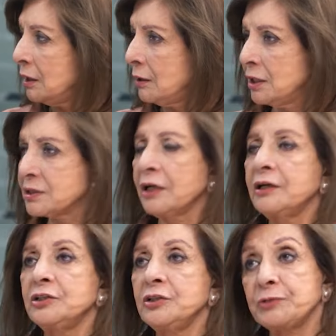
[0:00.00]
असकर
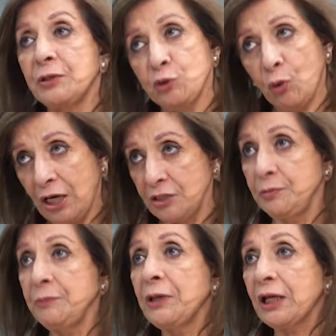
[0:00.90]
नदीप सिंह जो आज
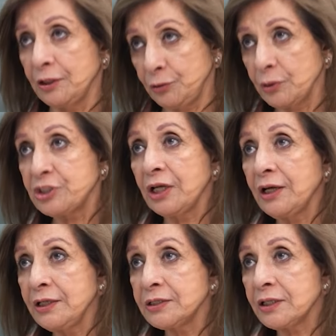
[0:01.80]
भी मैं कहती हूँ अच्छे
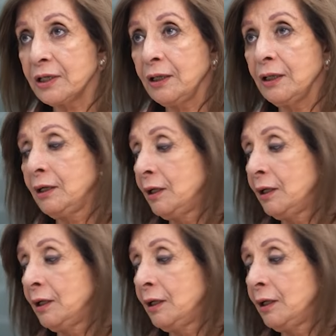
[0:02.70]
राइटर हैं